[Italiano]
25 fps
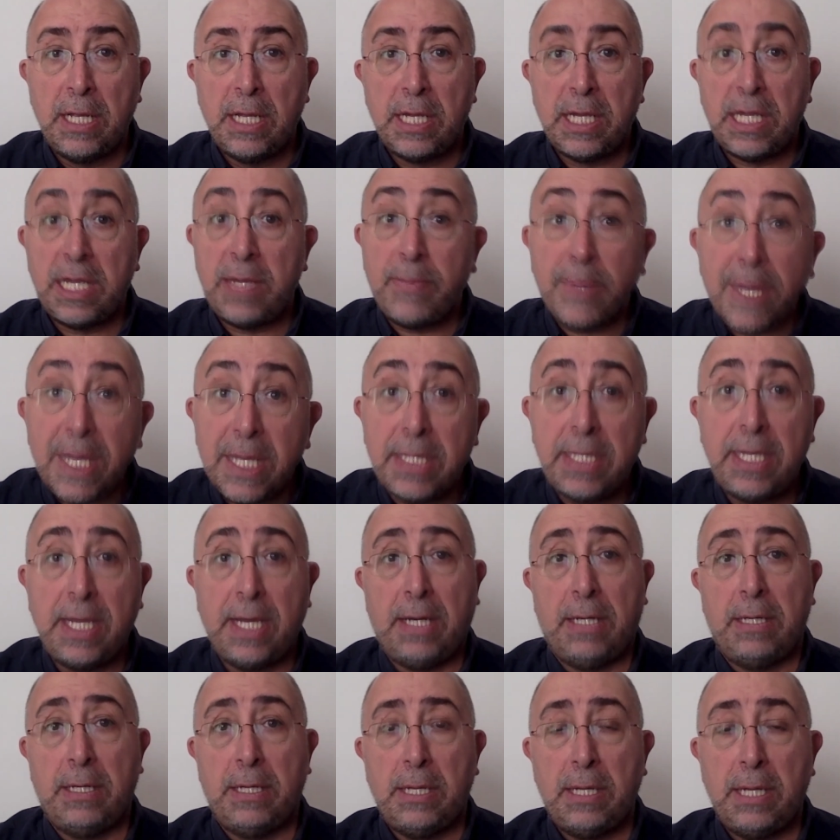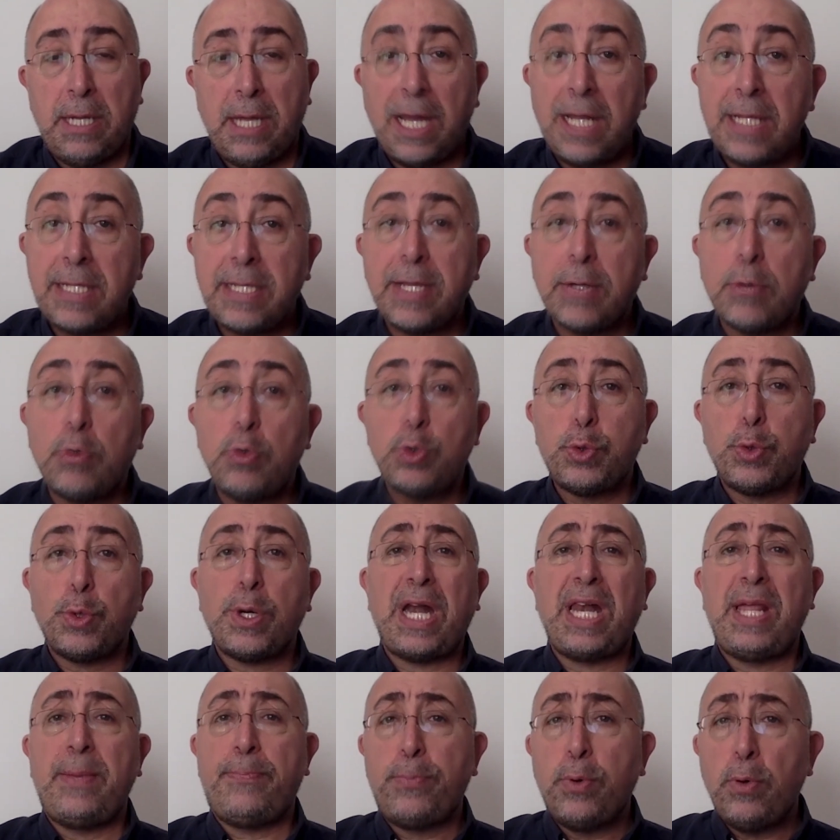i media, enti
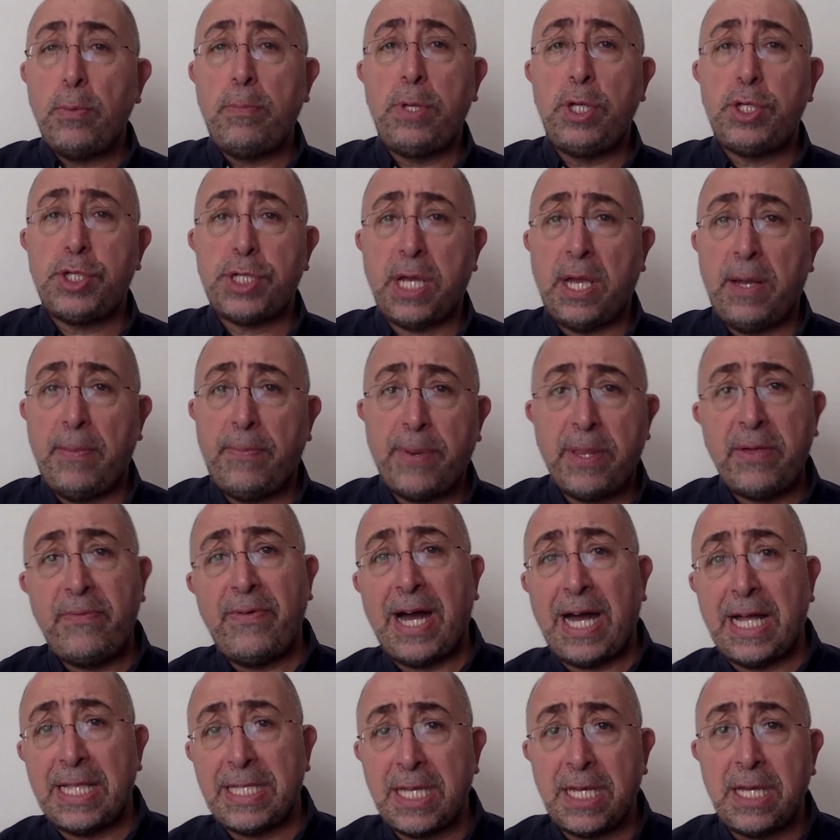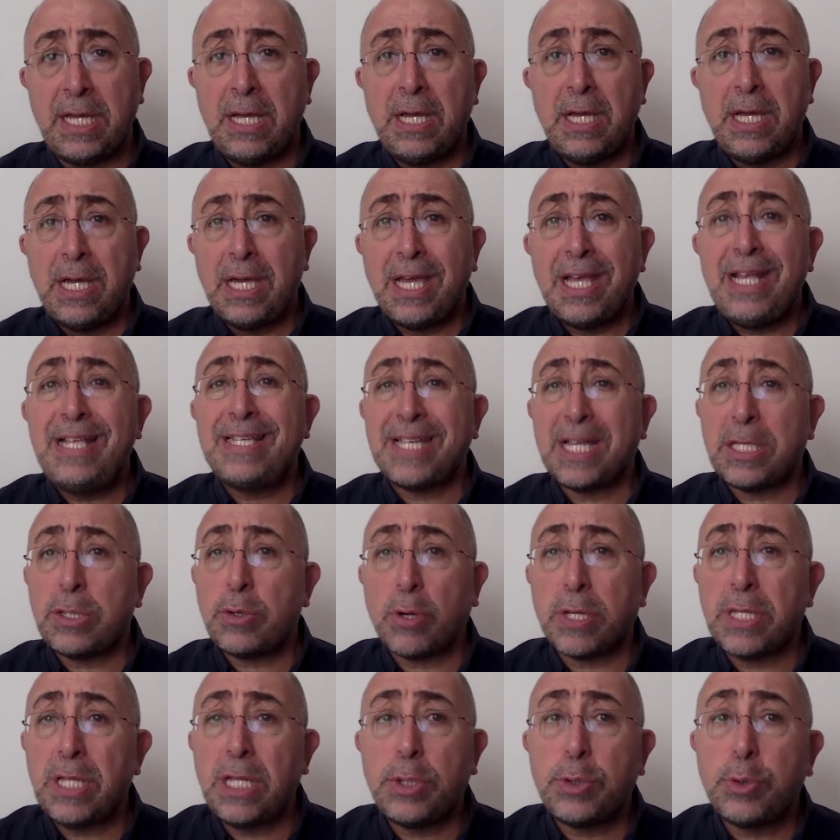culturali pubblici e privati, il
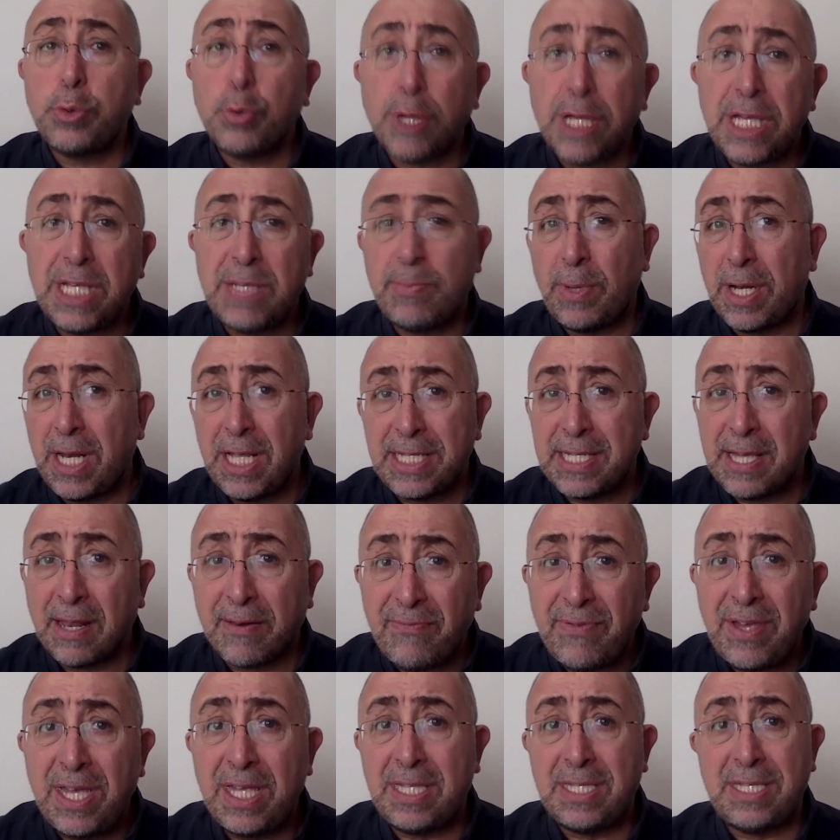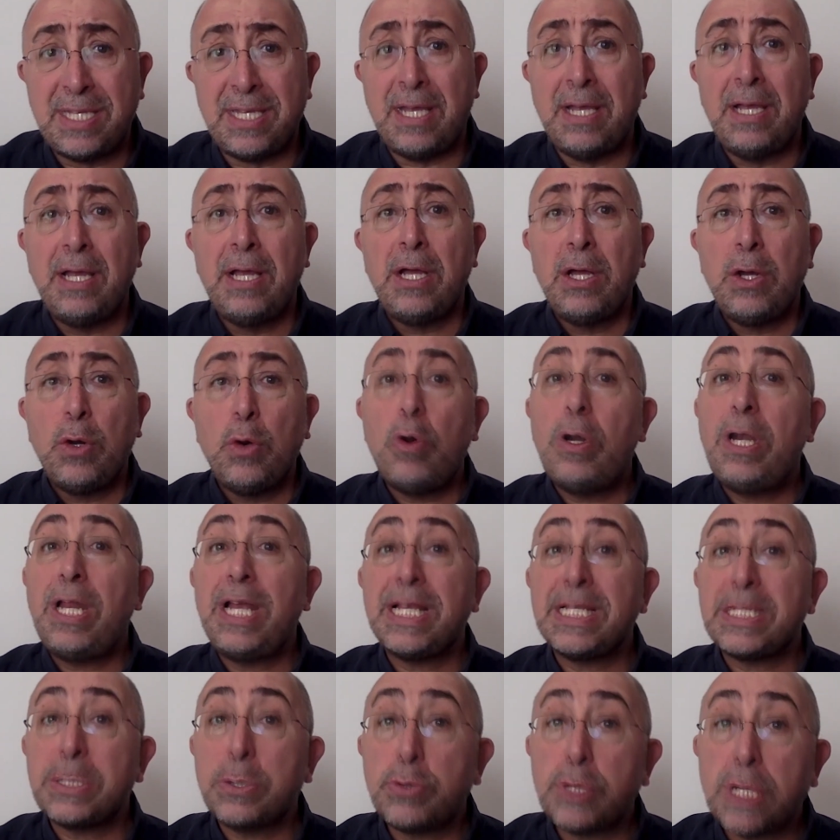settore del turismo e dei servizi o le
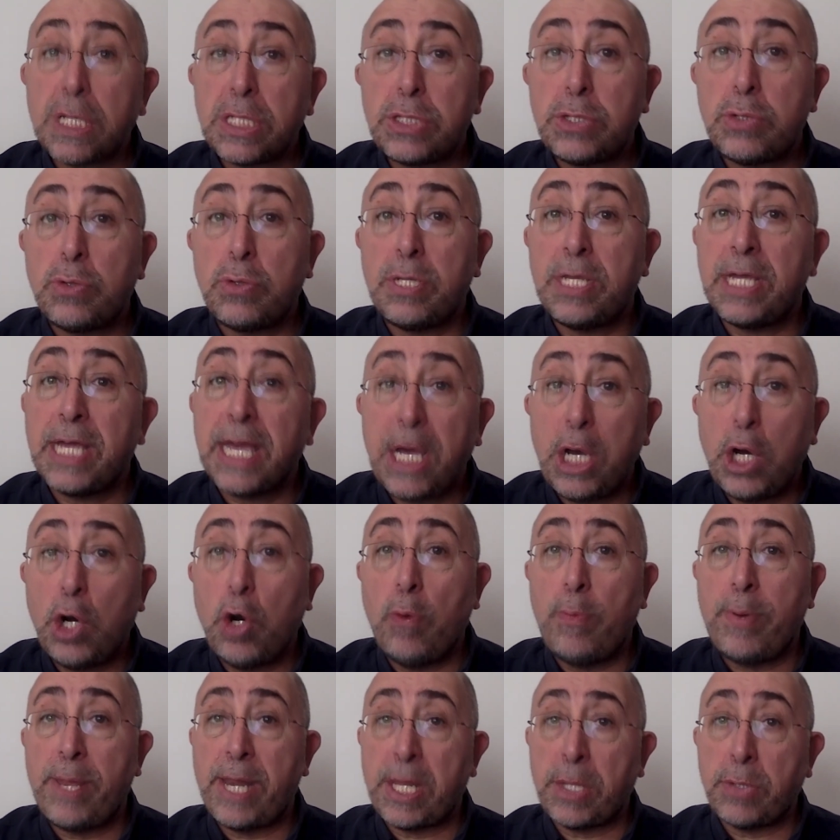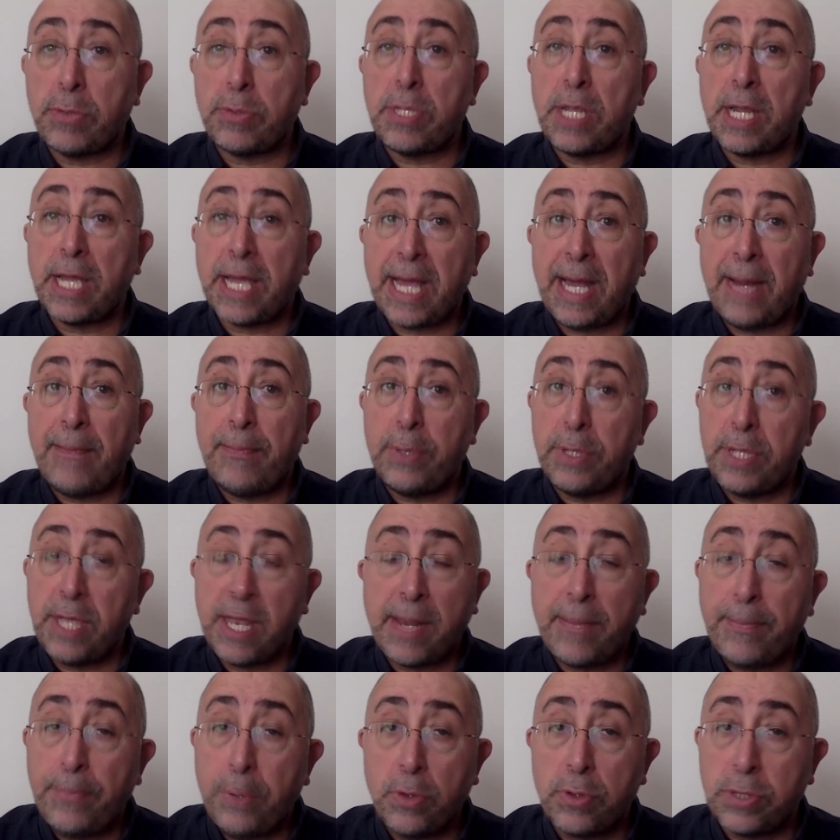associazioni che operano nel campo dei
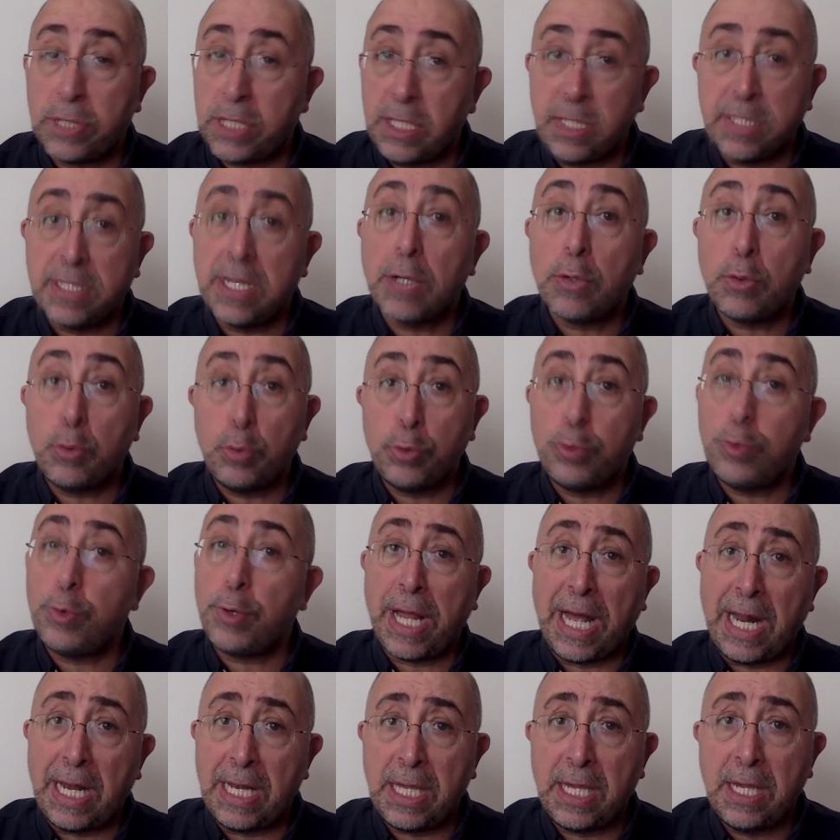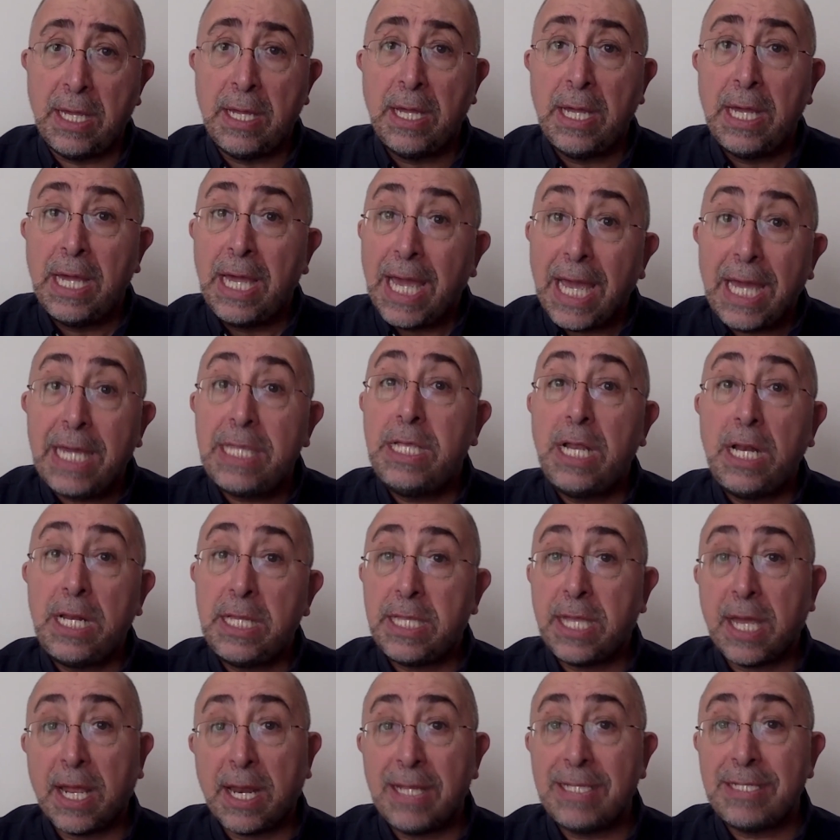rapporti interculturali e
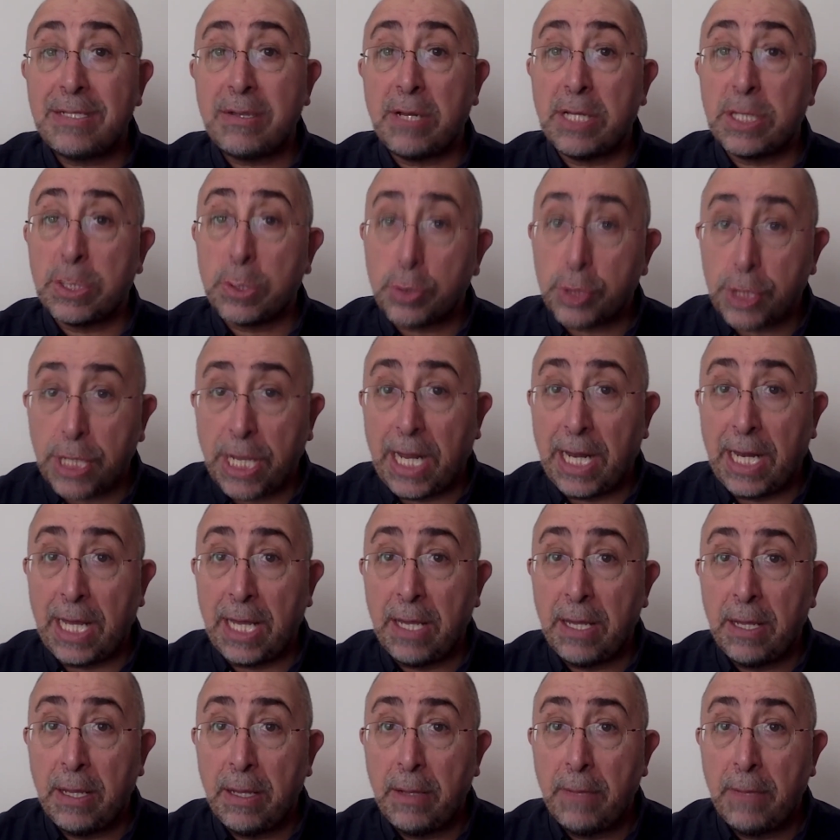dell'integrazione sociale,